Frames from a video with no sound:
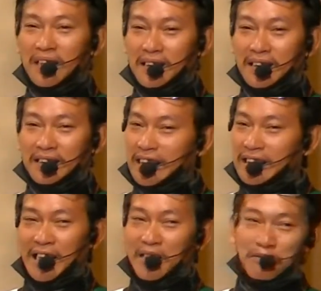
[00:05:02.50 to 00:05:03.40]
di na
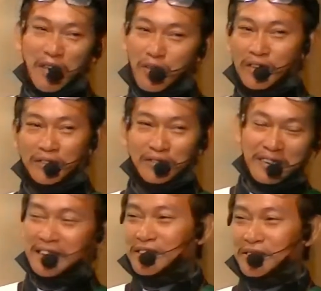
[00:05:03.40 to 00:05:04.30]
ka mauwag unsa
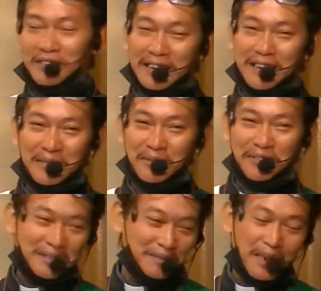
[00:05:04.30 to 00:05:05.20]
isulti da simong
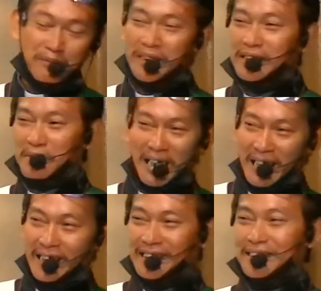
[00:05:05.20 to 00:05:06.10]
abay ah,
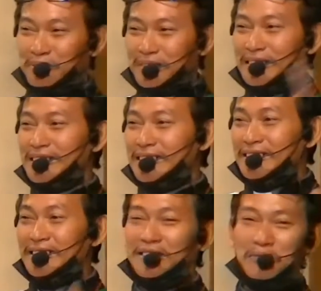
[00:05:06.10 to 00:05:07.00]
bahala na basta
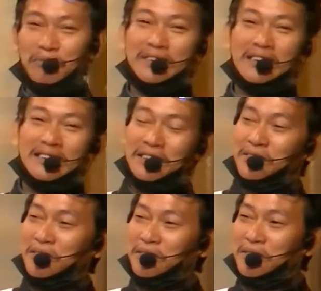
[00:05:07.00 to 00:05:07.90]
simba tas
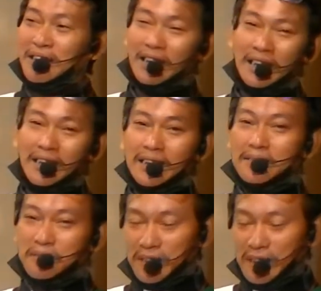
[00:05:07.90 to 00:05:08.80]
Ginoo wala